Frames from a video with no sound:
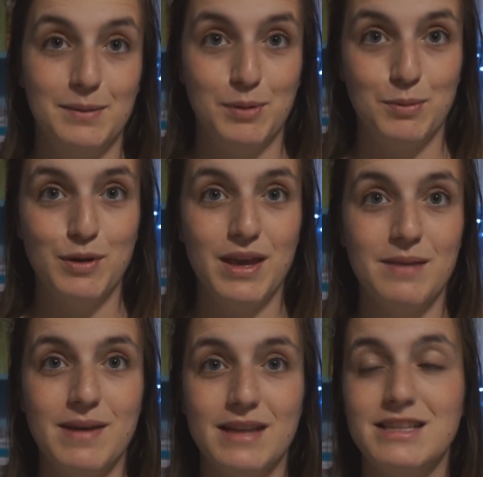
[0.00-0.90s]
próbuje
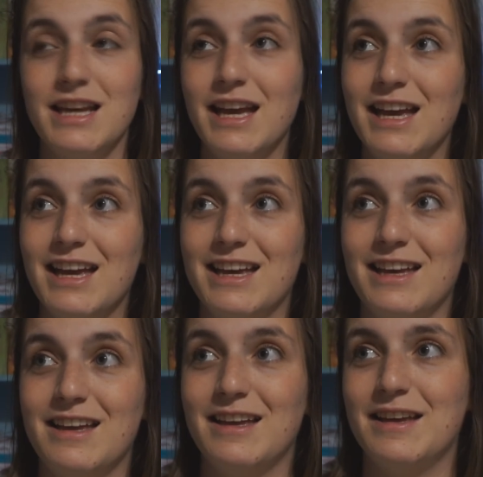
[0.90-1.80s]
mieć,
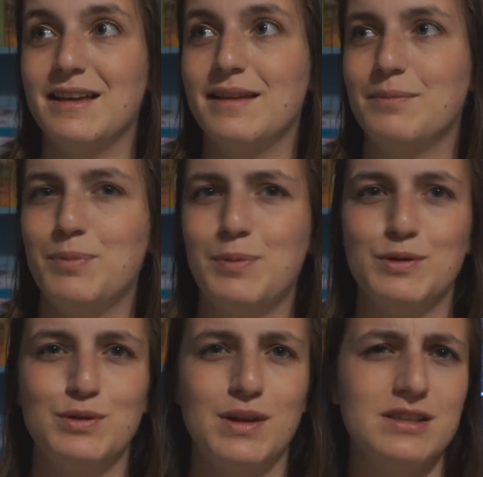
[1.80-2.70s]
e, po
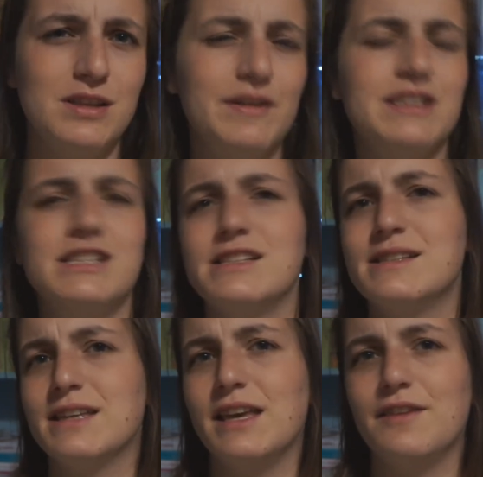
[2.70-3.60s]
prostu jest
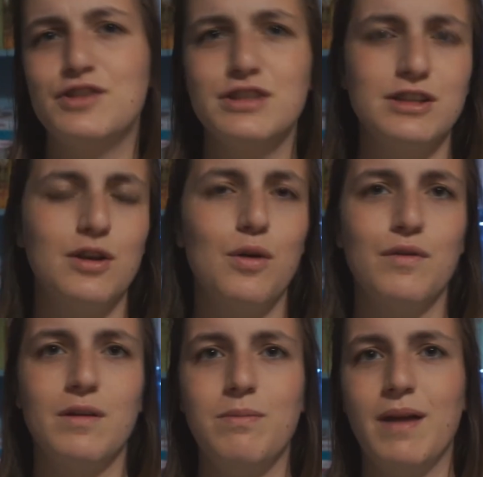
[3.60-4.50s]
towarzyski, wszyscy go
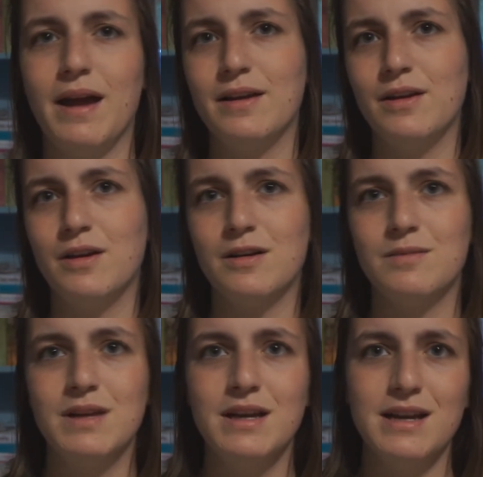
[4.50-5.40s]

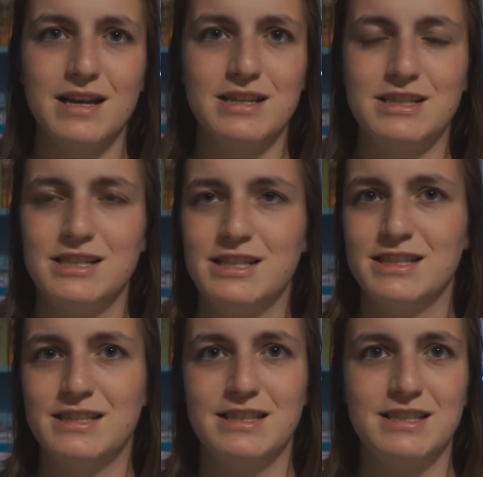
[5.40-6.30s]
uwielbiają, każdy się
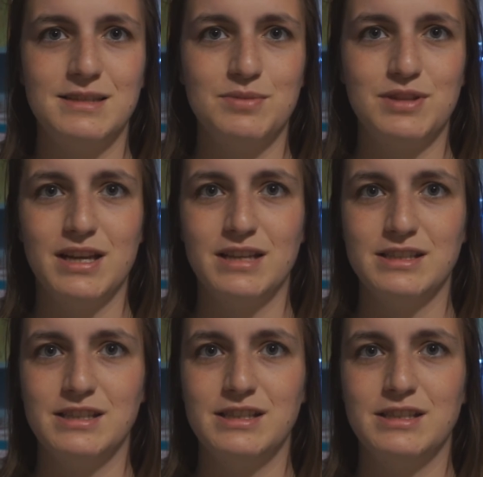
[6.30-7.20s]
chce z nim
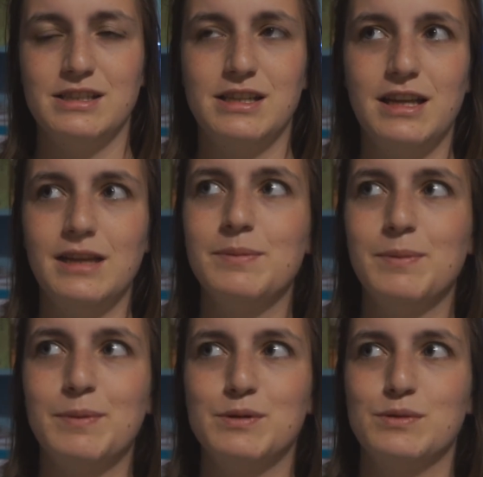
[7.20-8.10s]
przyjaźnić i po
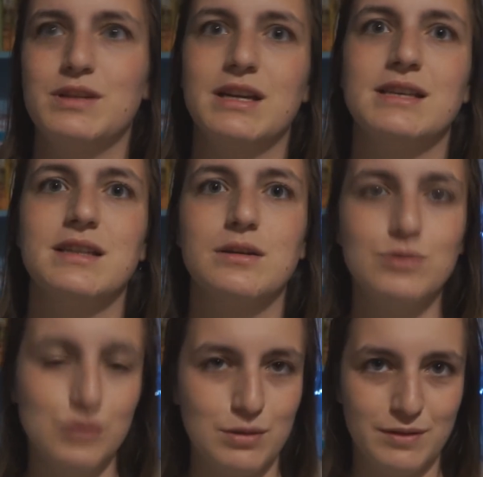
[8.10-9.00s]
prostu Jack jest taką
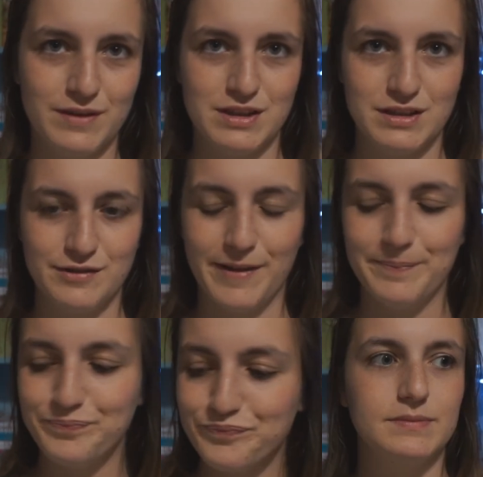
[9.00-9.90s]
duszą towarzystwa.
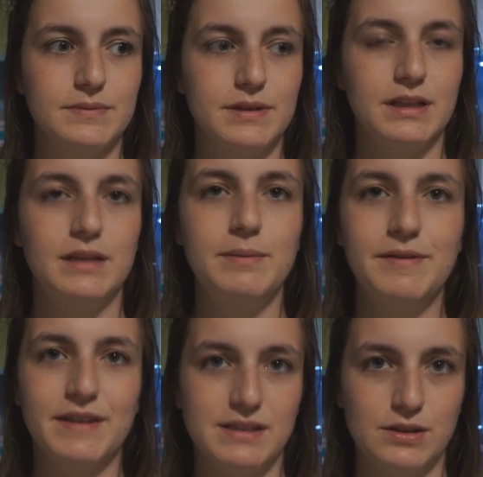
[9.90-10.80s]
Gdy Libby
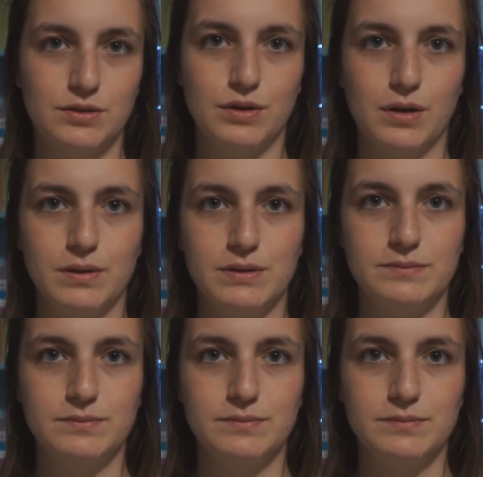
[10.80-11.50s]
wraca do szkoły,